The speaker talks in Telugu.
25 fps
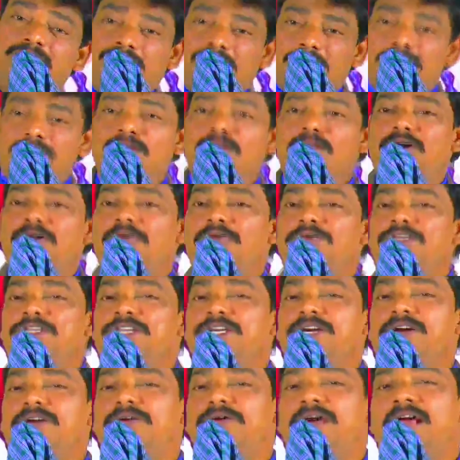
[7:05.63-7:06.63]
దేవుడిలోకి
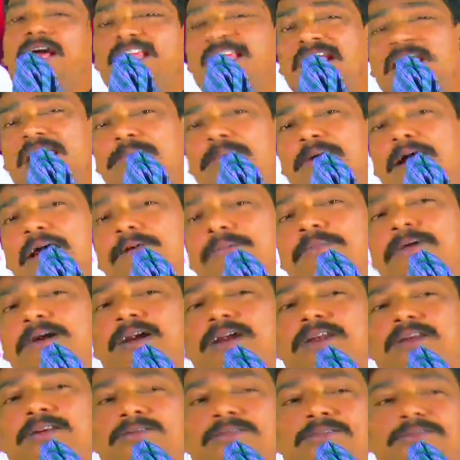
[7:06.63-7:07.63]
వచ్చాక కూడా అదే మాయ
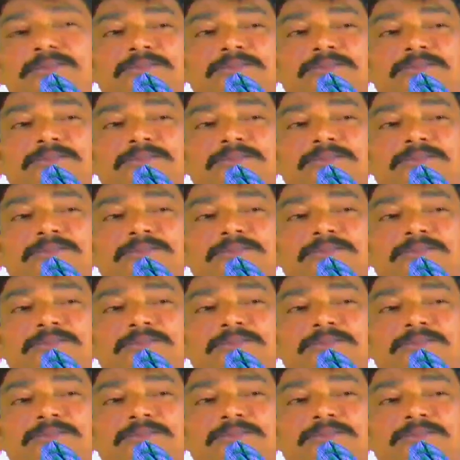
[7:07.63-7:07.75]
మాటలు